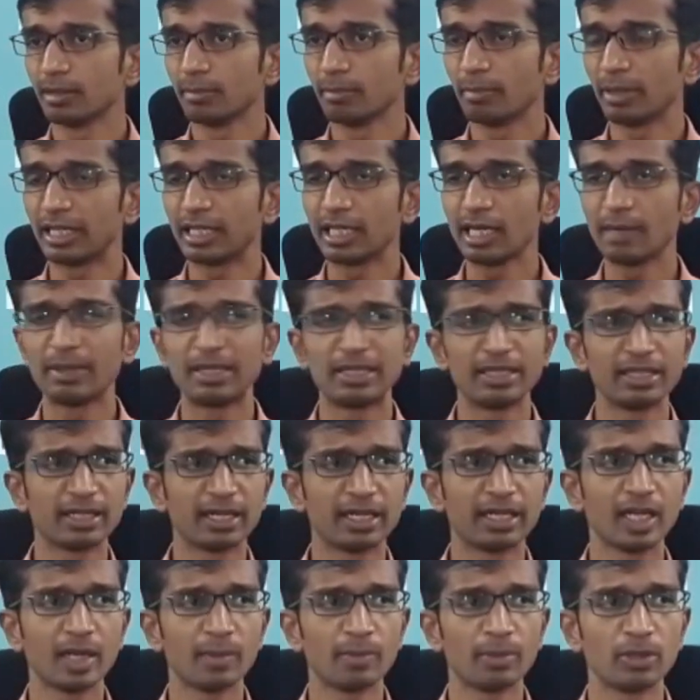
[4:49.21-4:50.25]
పెట్టాము
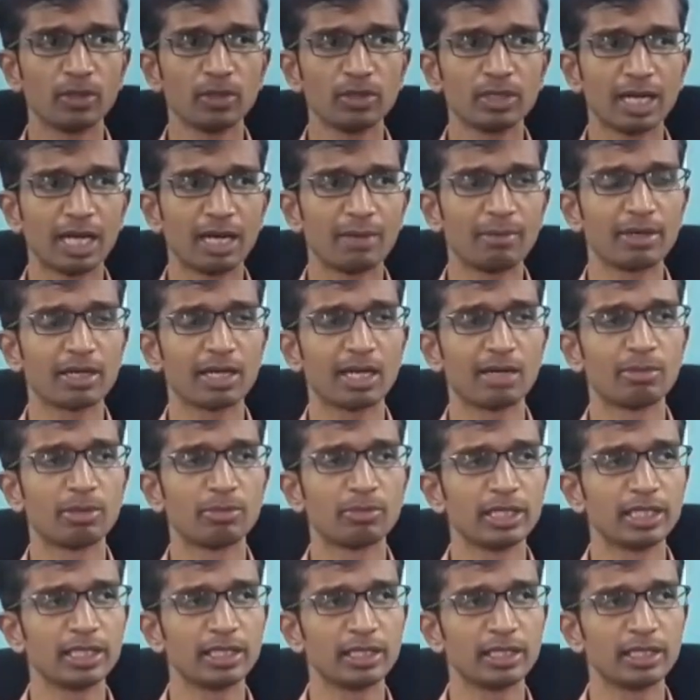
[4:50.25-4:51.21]
ఎందుకంటే ఇప్పుడు గ్రామ గ్రామంలో